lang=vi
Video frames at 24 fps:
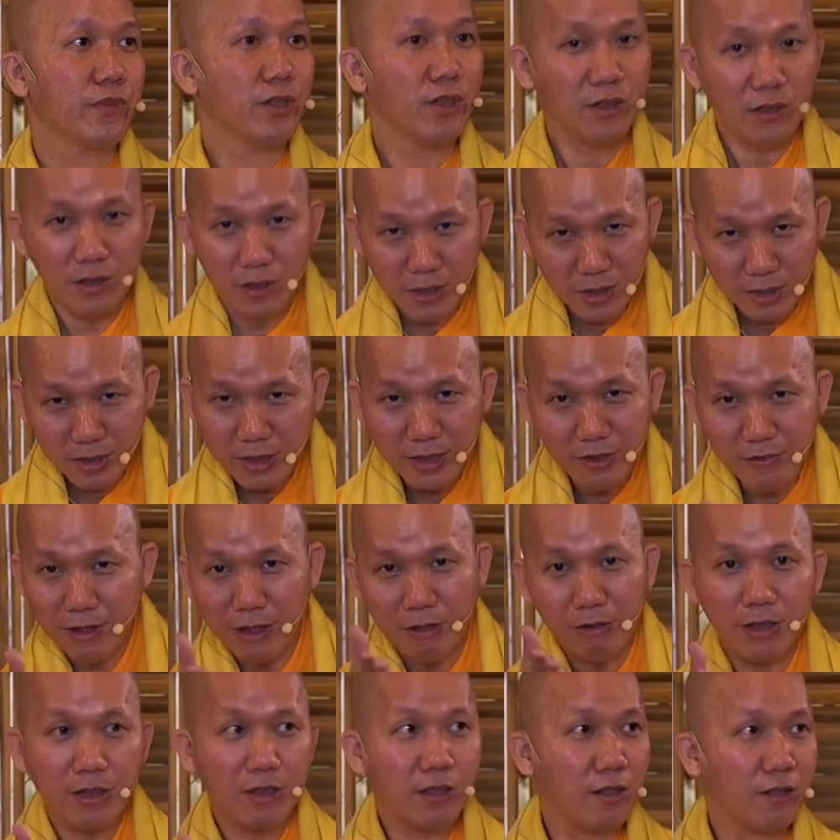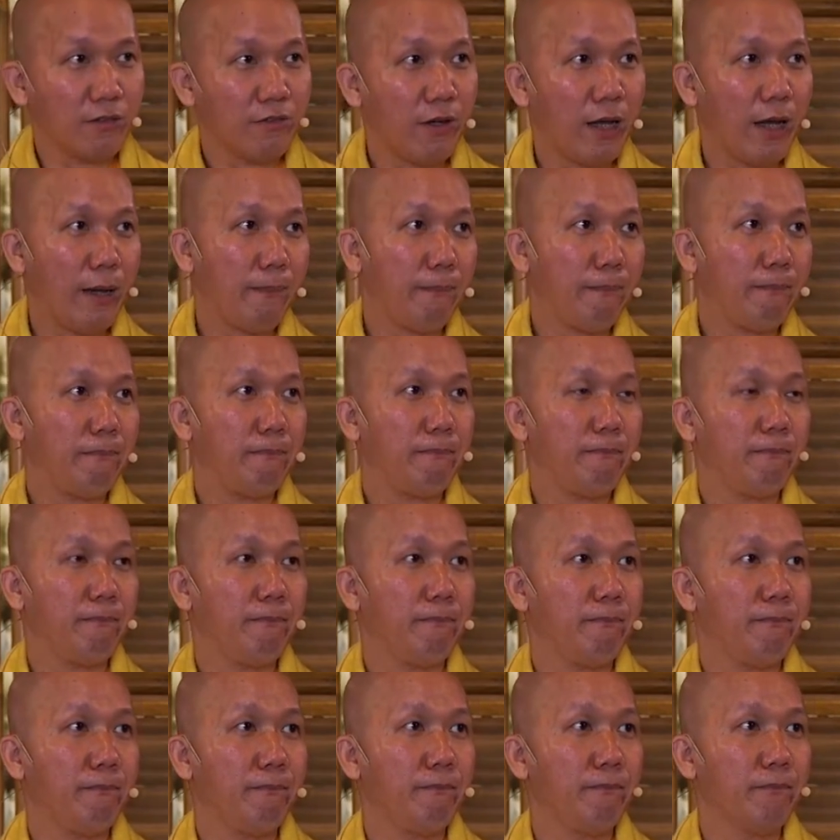cứ việc đi vào cái thực pháp
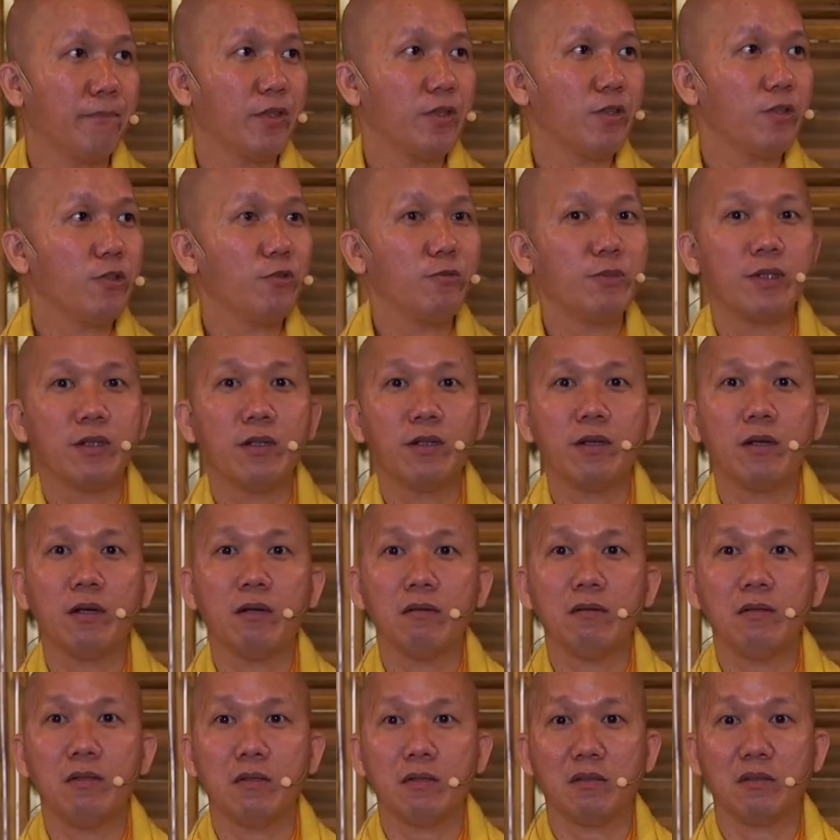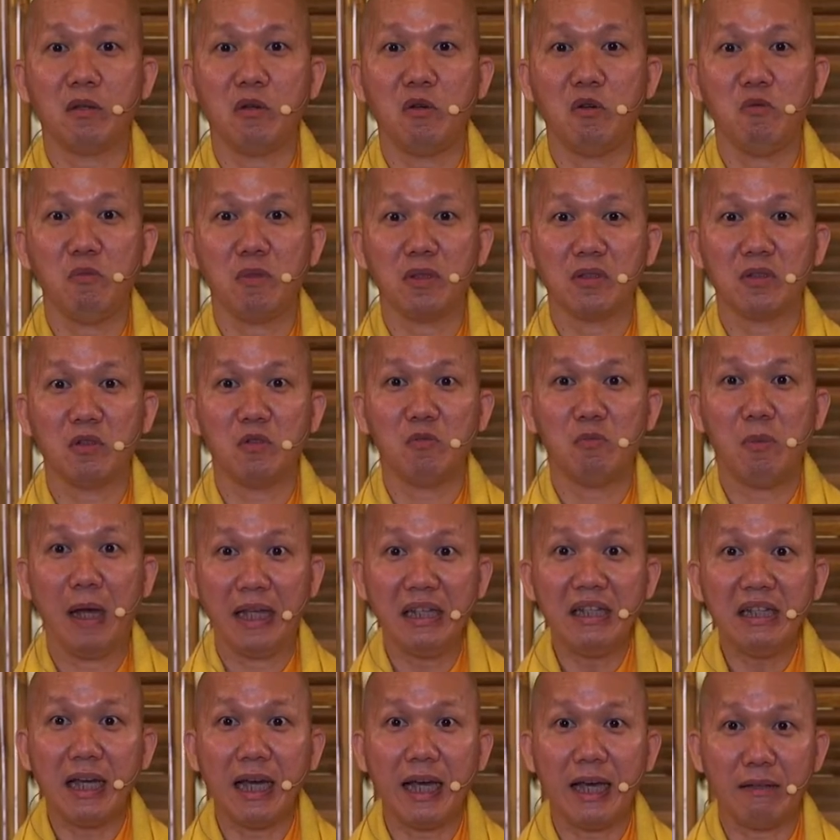ví dụ mình nói hỏi giờ tu mà tu
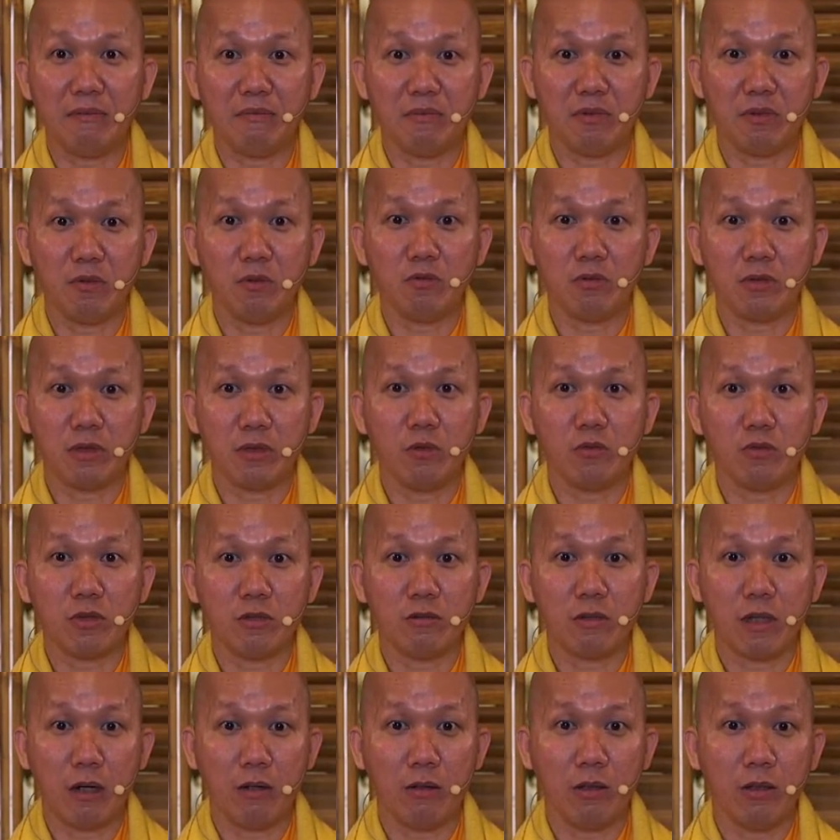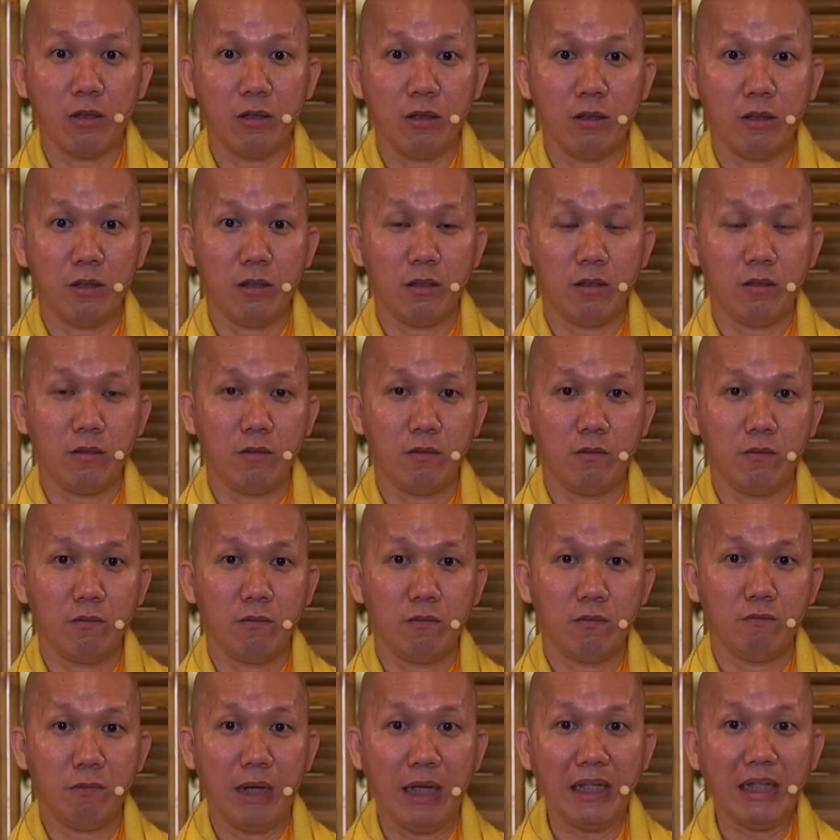7 ngày tu tu sao nổi
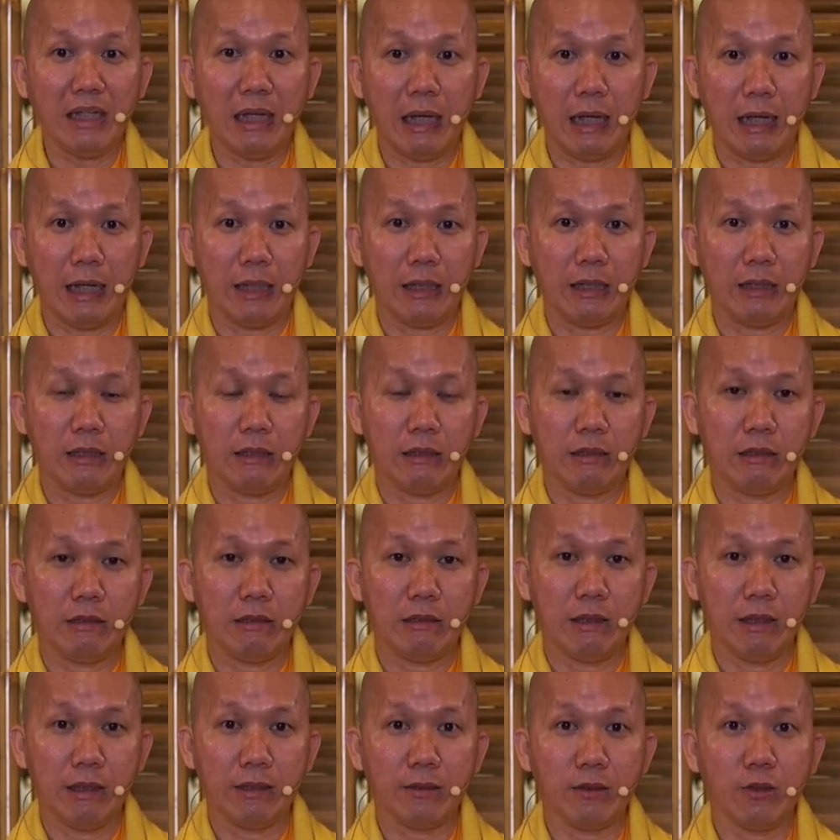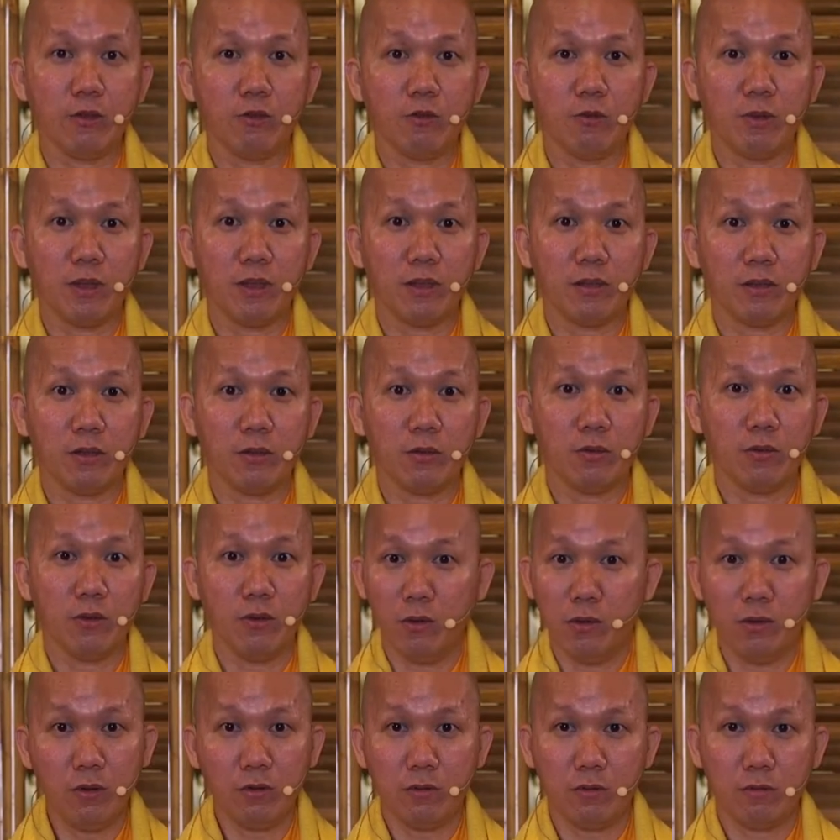7 ngày hay tu bây giờ tu
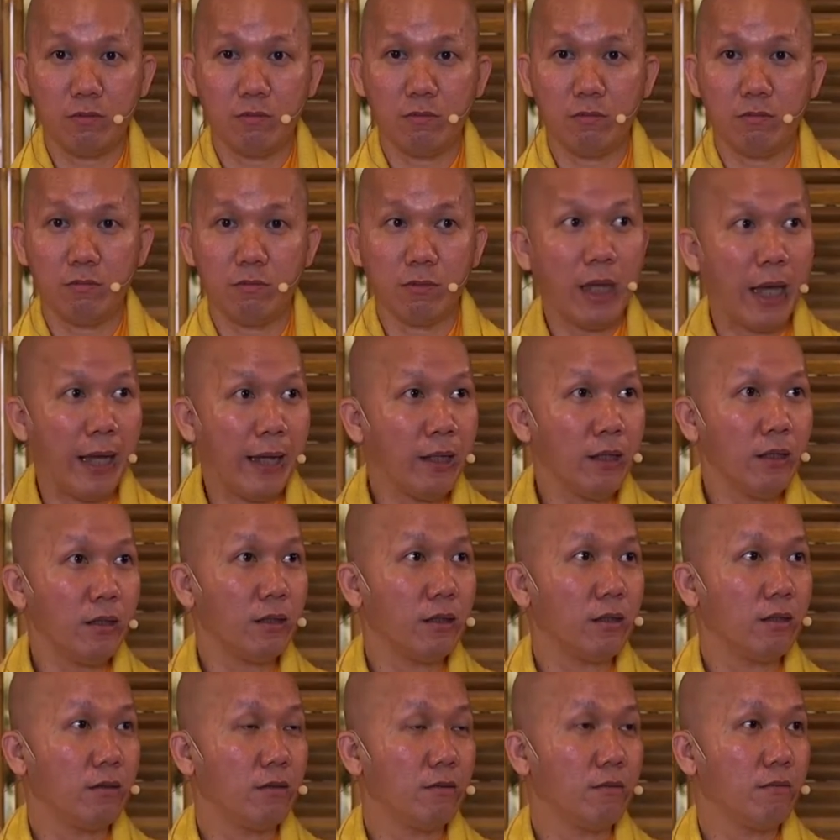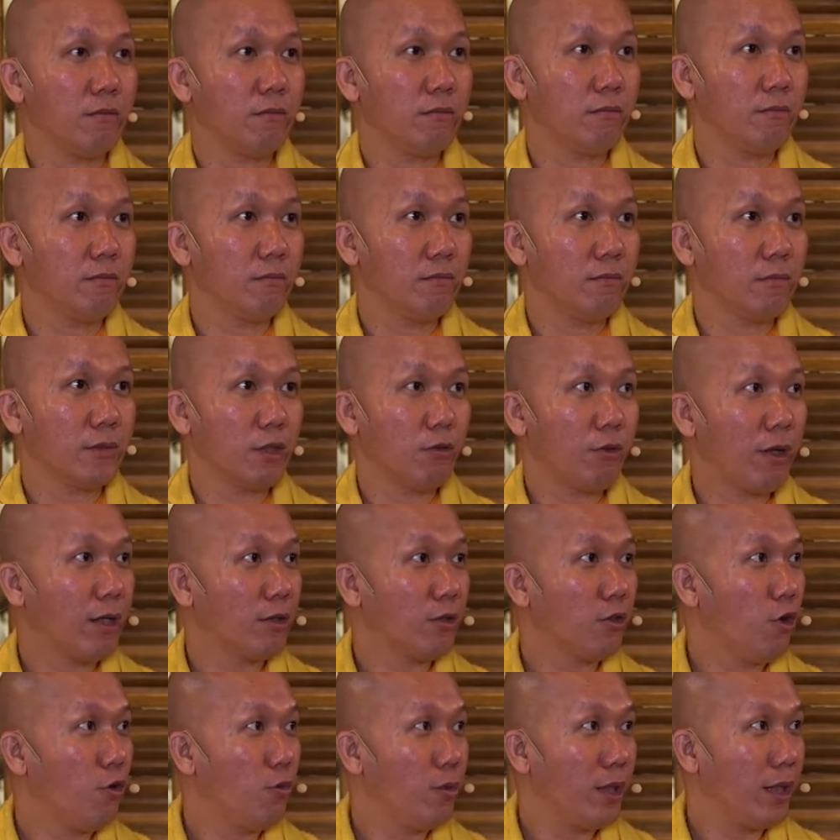luôn tháng rồi chú khóa
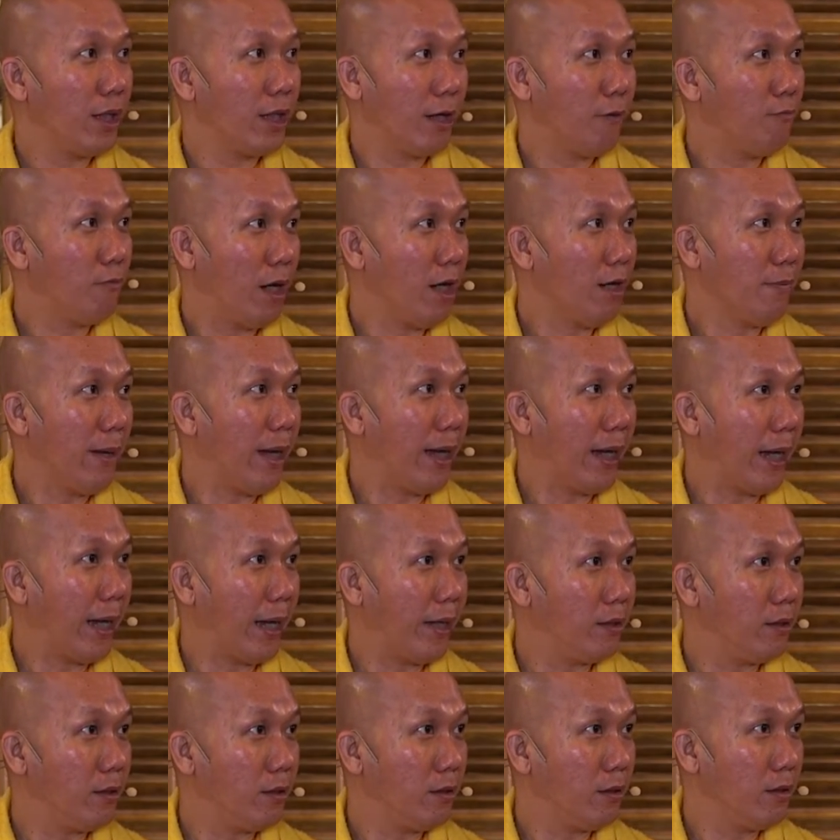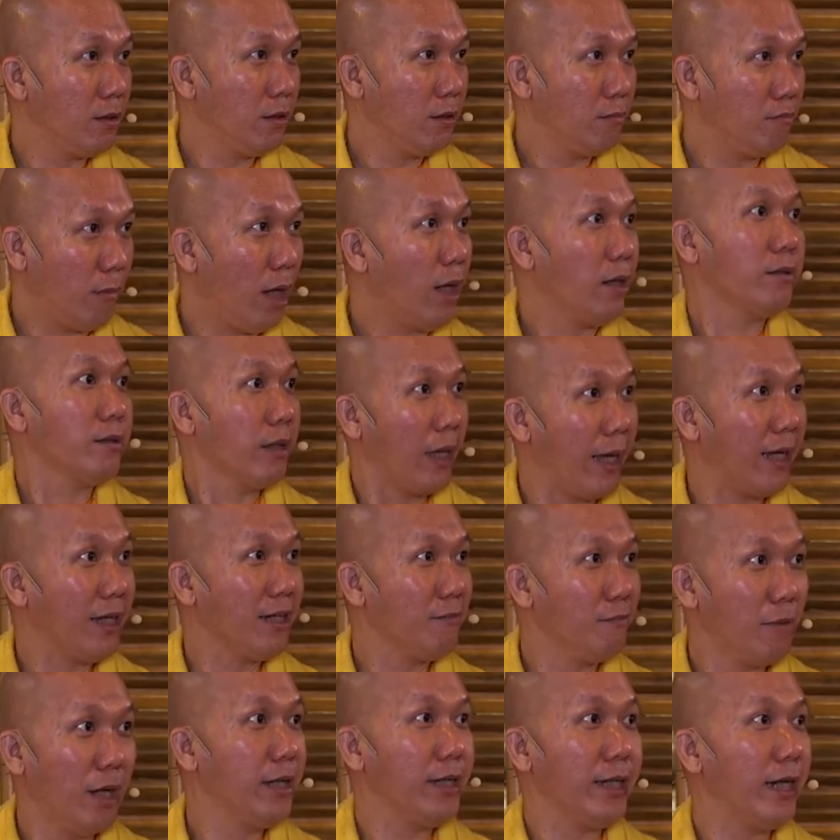tu bây giờ không mở ba ngày nữa mở một
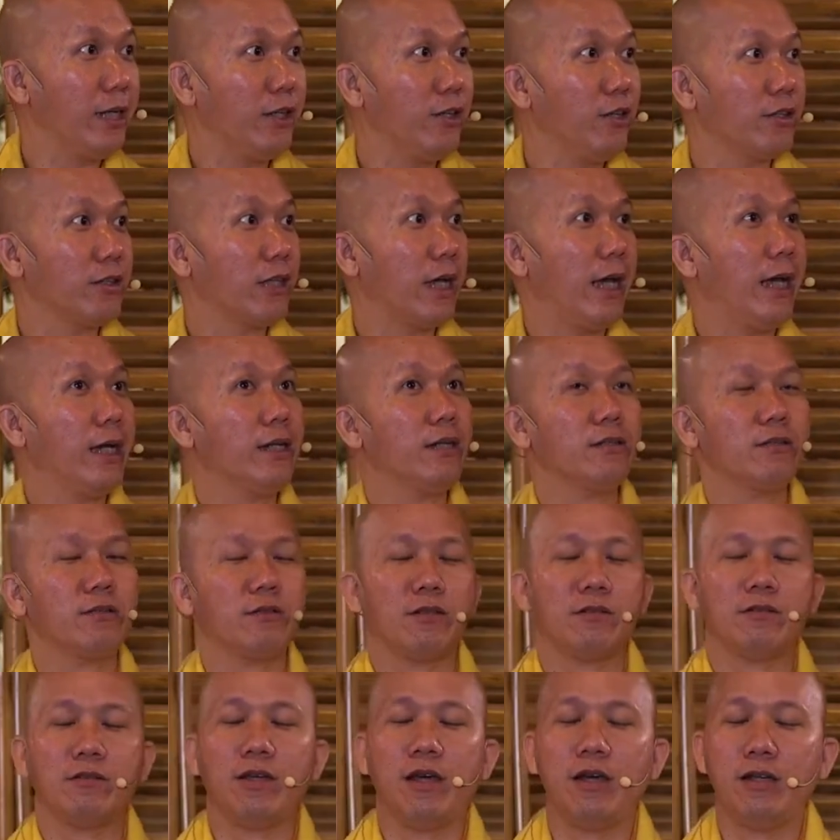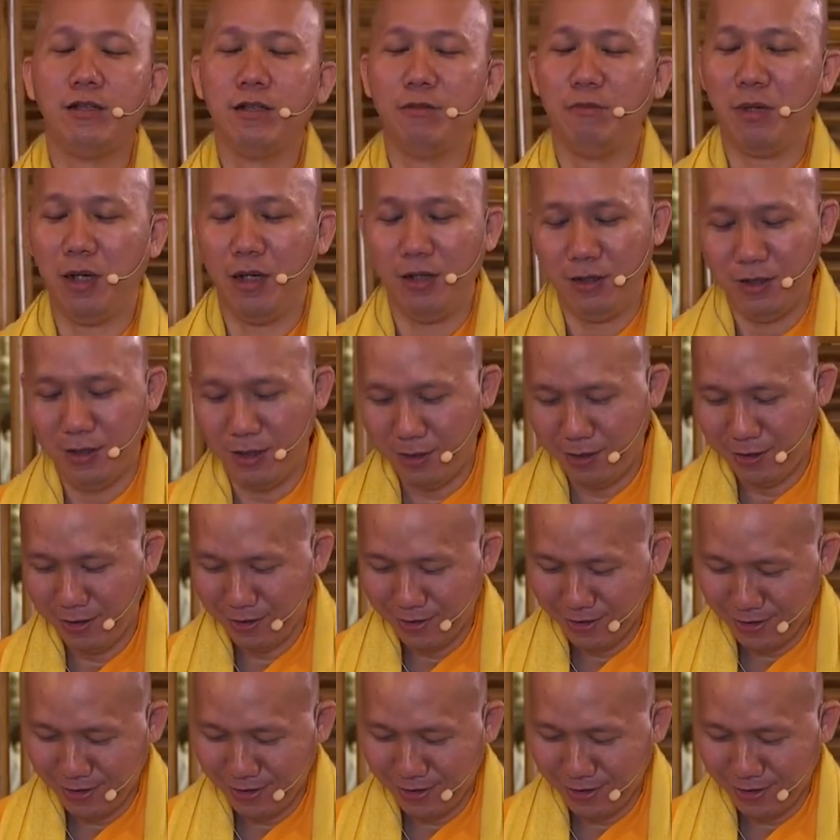tháng mới ngày nói một tháng trời chết trời bệnh à